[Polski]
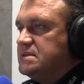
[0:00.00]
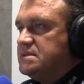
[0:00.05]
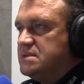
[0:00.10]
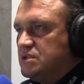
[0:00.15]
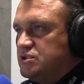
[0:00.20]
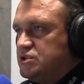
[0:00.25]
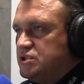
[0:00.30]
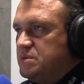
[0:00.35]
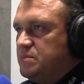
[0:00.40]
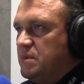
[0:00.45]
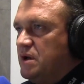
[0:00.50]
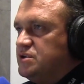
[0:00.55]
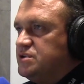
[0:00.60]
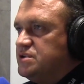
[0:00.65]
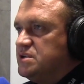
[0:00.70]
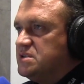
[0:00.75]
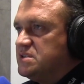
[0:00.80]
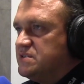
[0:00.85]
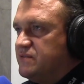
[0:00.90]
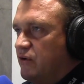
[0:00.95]
zatrzymaj
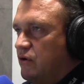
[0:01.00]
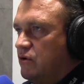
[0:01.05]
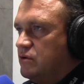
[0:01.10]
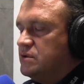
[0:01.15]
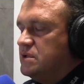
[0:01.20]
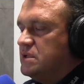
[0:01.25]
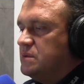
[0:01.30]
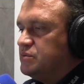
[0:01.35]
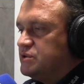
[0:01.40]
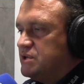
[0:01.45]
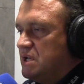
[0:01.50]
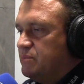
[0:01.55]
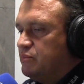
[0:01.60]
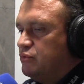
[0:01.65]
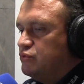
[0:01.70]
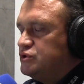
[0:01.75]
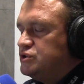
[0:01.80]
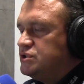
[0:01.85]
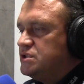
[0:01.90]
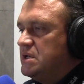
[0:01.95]
się, zwolnij,
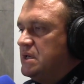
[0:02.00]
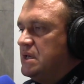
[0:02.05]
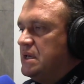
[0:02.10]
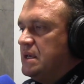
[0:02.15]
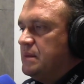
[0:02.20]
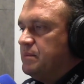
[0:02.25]
przepuść,